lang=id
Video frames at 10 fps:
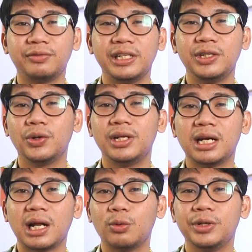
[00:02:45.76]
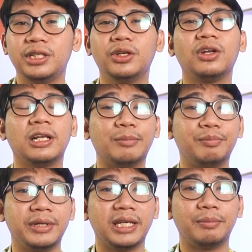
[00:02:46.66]
video dan audio
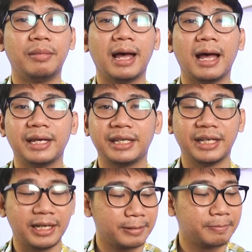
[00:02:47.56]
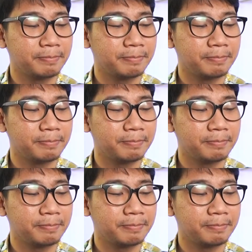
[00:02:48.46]
lebih baik ya.